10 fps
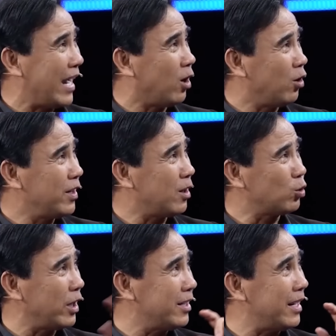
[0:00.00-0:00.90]
ngoài đội viên
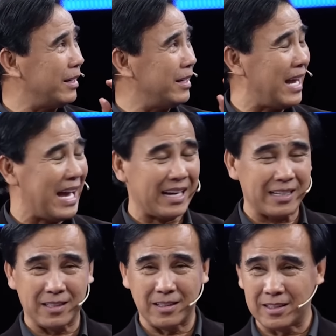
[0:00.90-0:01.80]
đầu tiên này là
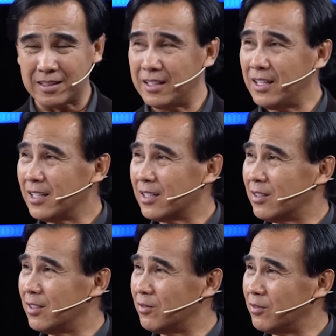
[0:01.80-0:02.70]
đội viên đầu tiên
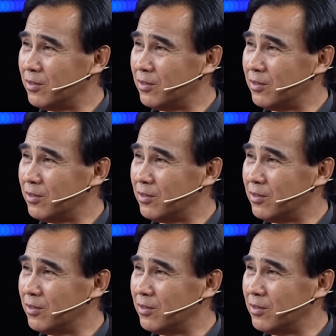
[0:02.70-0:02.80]
là